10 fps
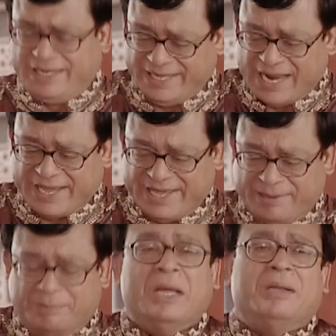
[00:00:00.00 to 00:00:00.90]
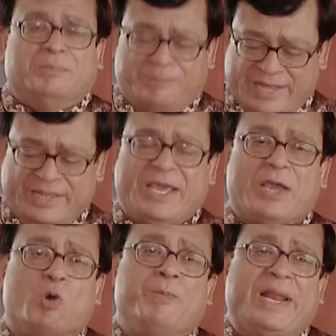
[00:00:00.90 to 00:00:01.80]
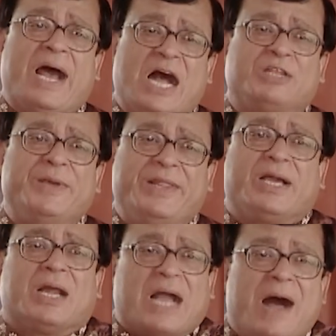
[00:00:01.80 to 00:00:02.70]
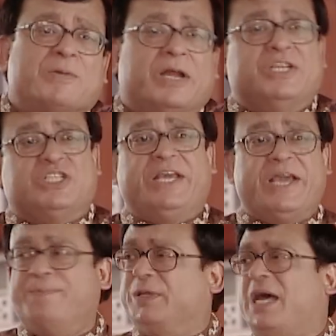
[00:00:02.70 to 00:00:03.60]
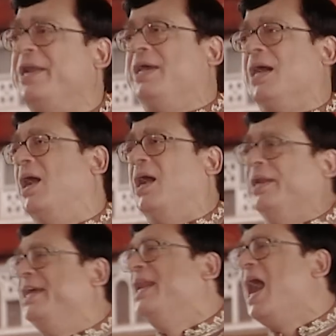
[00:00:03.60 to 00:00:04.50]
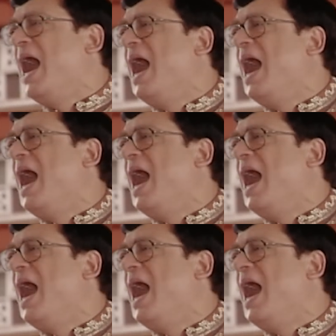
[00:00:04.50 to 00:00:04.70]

लीला ये मेहंदी के कोन मेरे हाथ में देकर काम करने चली गई पता नहीं कहा लीला